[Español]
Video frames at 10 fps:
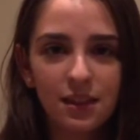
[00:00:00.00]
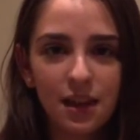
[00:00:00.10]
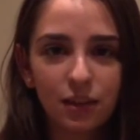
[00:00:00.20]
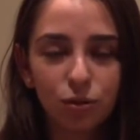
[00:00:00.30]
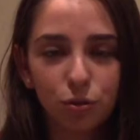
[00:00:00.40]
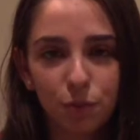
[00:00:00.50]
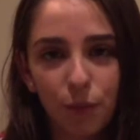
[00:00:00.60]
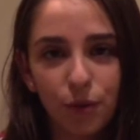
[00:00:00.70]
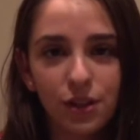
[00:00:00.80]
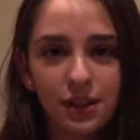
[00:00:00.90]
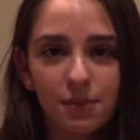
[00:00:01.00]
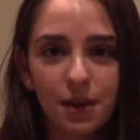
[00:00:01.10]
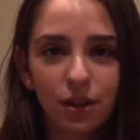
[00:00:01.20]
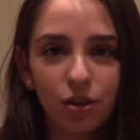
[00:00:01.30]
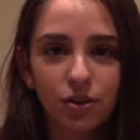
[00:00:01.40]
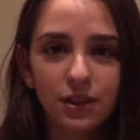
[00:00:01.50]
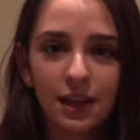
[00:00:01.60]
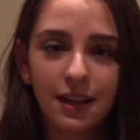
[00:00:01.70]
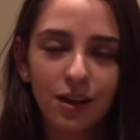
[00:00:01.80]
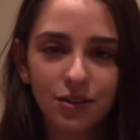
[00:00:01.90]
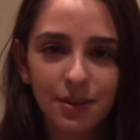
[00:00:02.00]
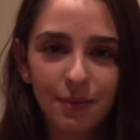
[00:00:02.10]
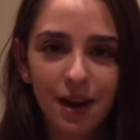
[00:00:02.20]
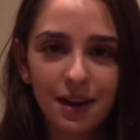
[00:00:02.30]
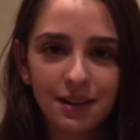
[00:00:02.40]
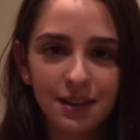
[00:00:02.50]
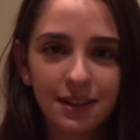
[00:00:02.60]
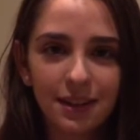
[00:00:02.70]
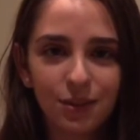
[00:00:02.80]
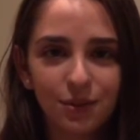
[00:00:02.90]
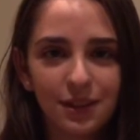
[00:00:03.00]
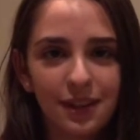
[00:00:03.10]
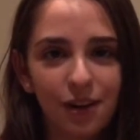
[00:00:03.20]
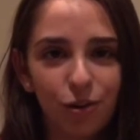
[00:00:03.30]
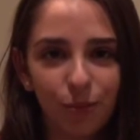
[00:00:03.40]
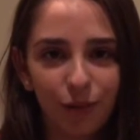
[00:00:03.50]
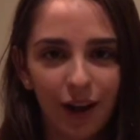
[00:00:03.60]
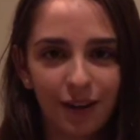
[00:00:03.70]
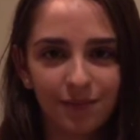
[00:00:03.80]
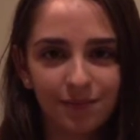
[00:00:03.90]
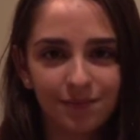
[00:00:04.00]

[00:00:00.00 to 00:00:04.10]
de tus propios sentimientos y de los demás y tienes un desarrollo moral.